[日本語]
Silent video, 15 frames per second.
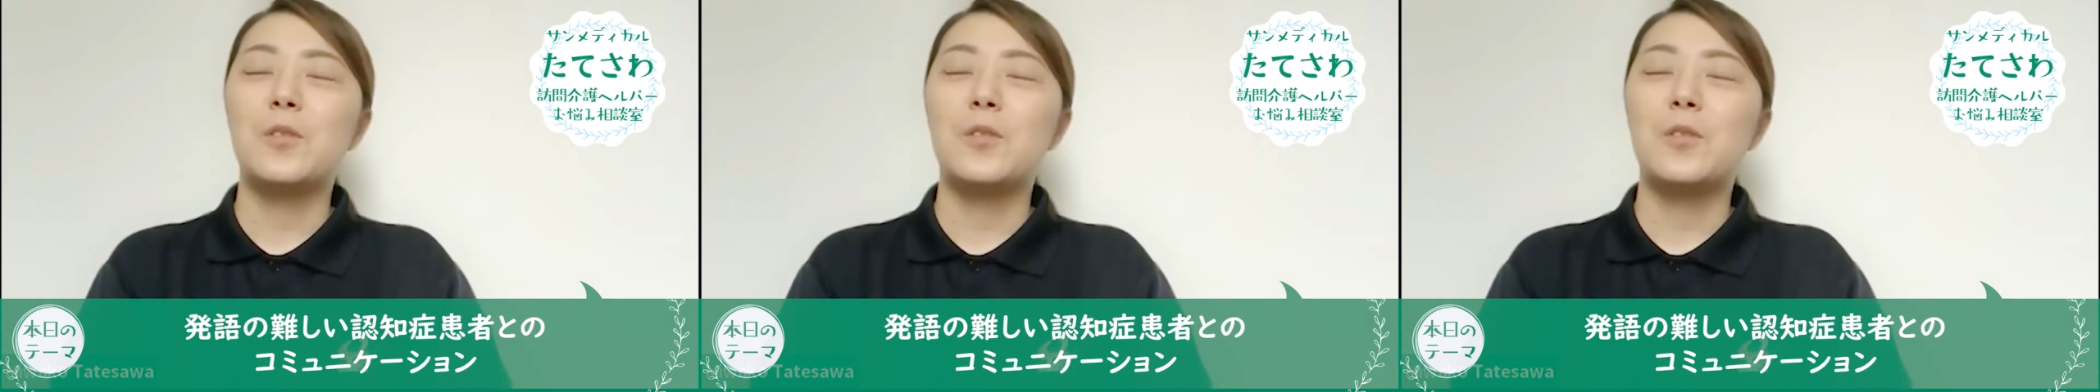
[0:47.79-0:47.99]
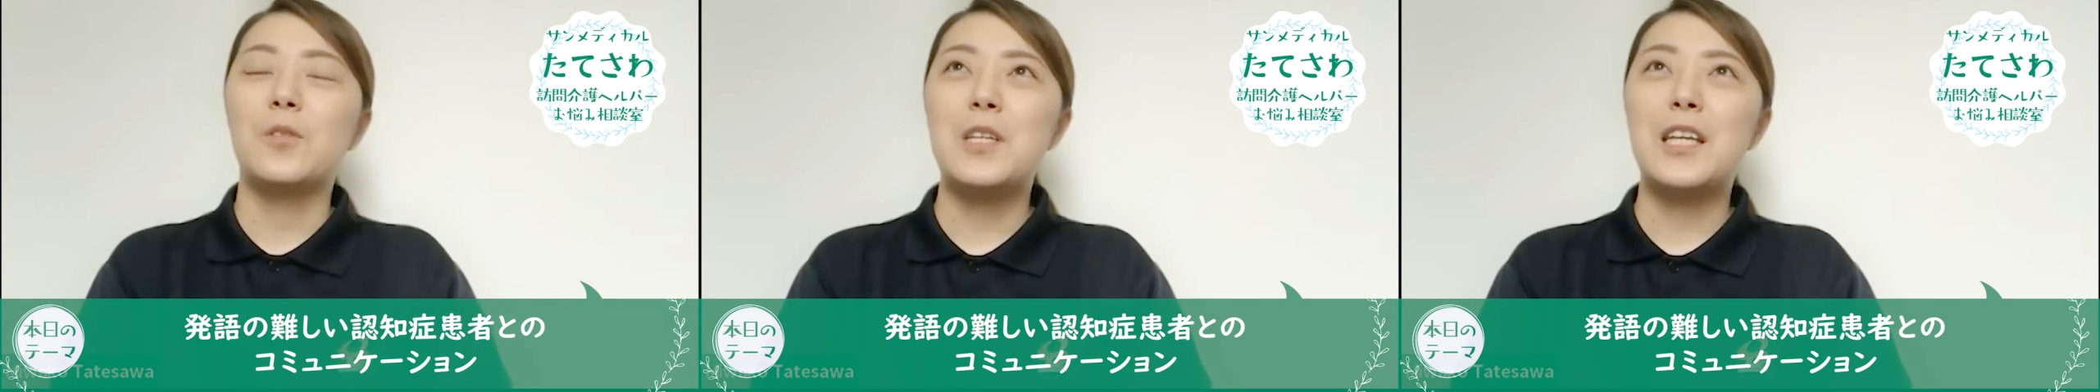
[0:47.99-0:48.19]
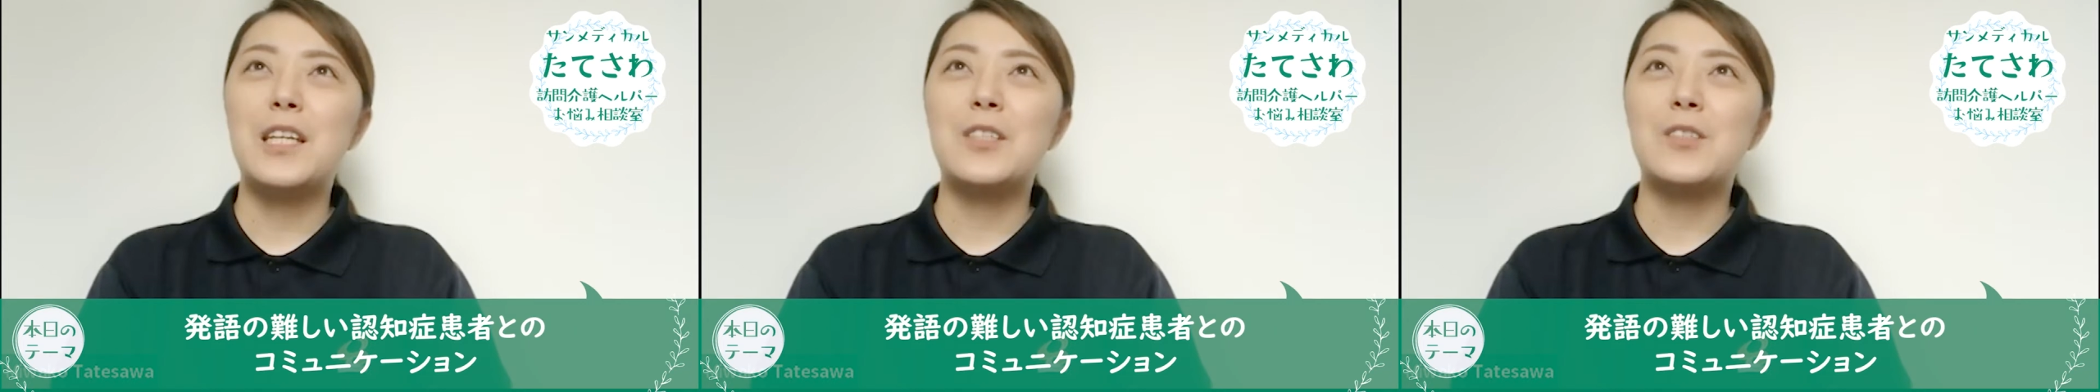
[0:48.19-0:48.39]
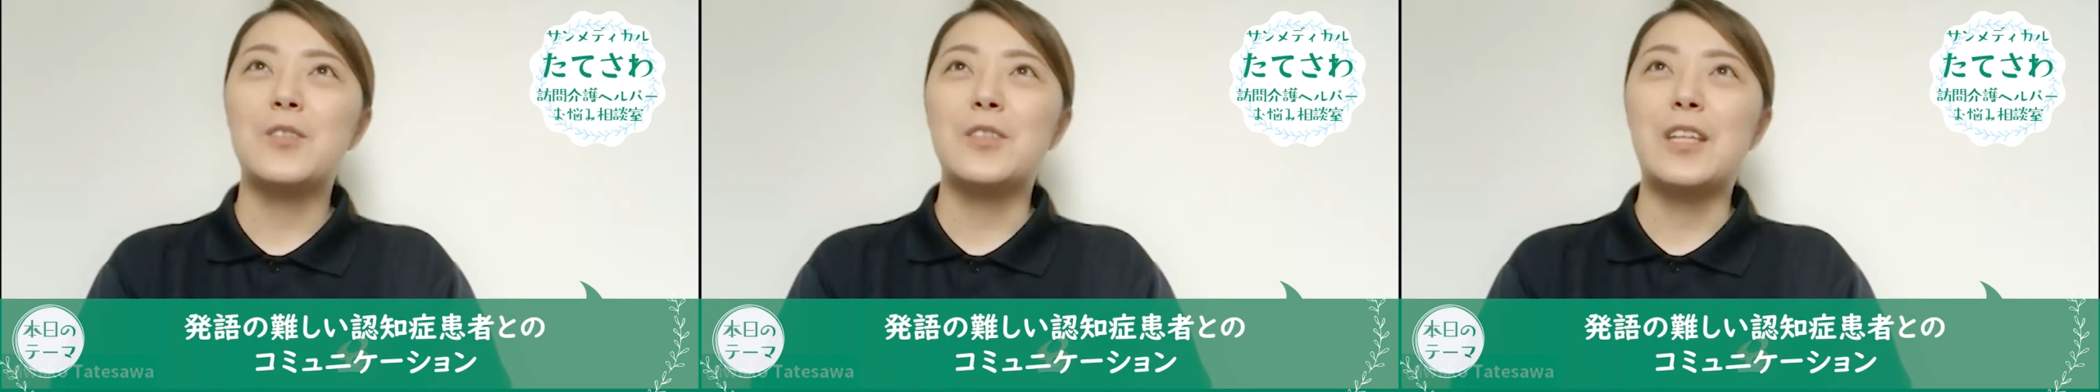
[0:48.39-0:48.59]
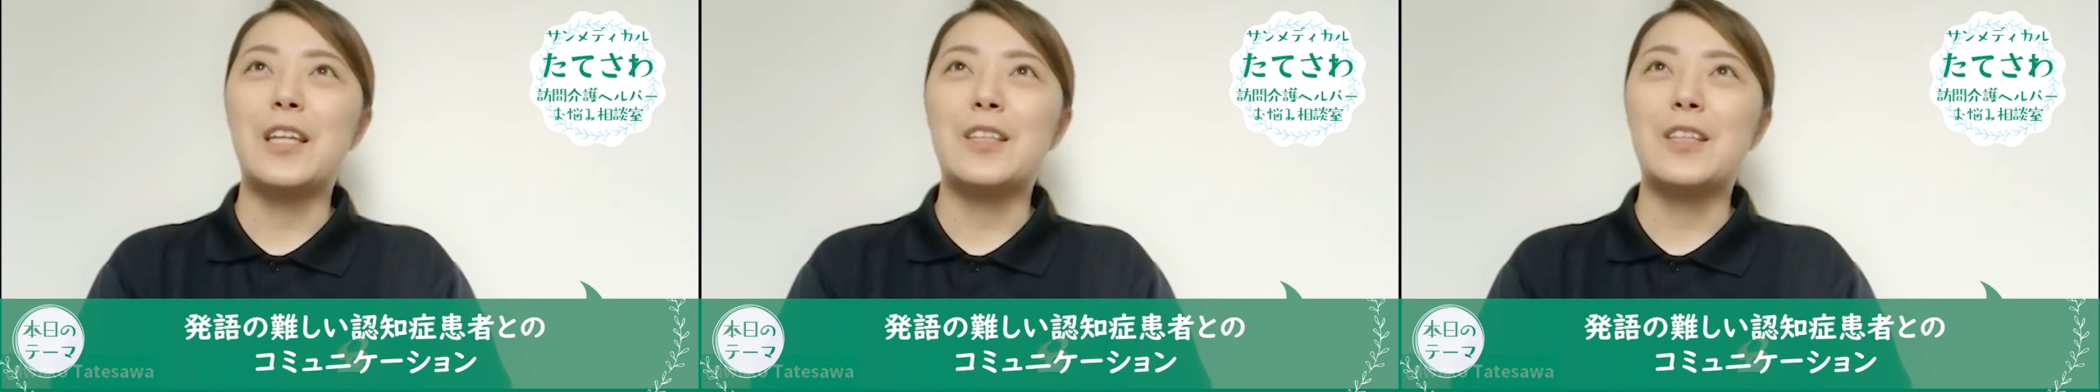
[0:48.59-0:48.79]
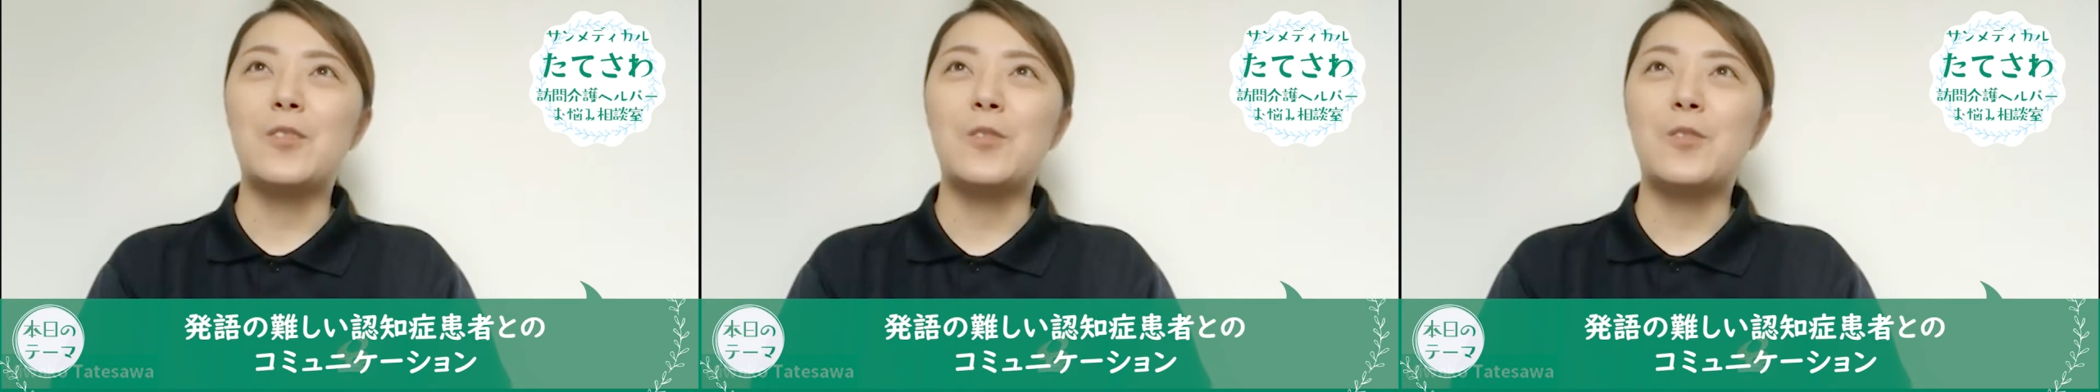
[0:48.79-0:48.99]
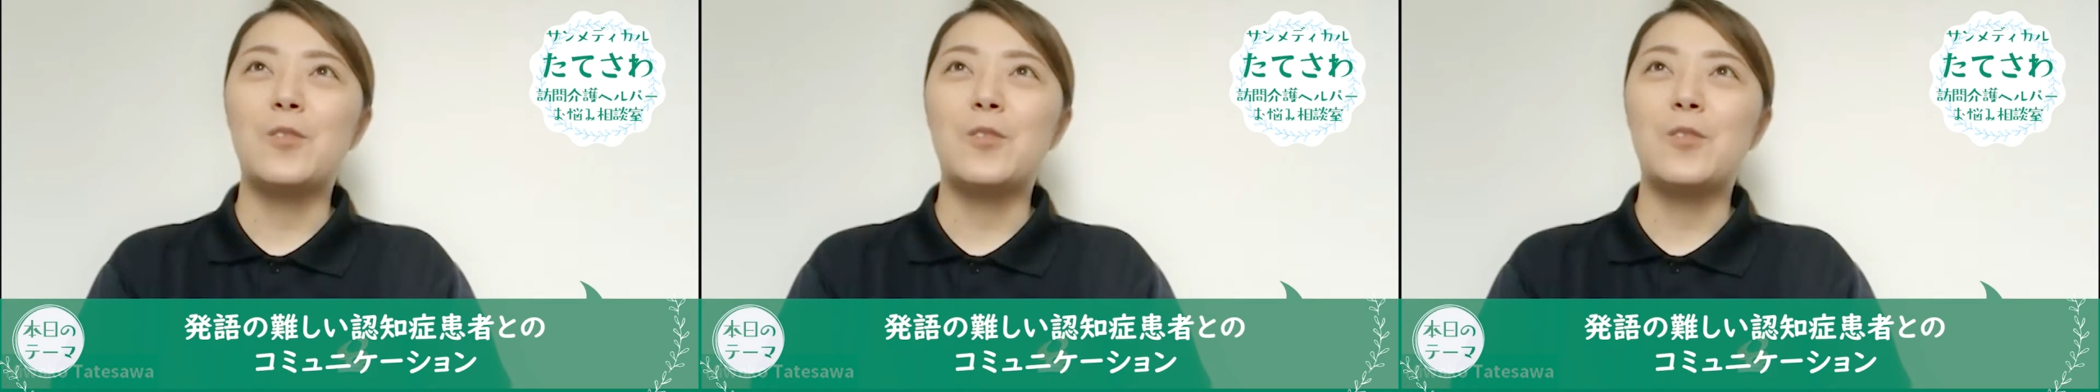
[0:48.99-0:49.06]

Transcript: うコミュニケーションって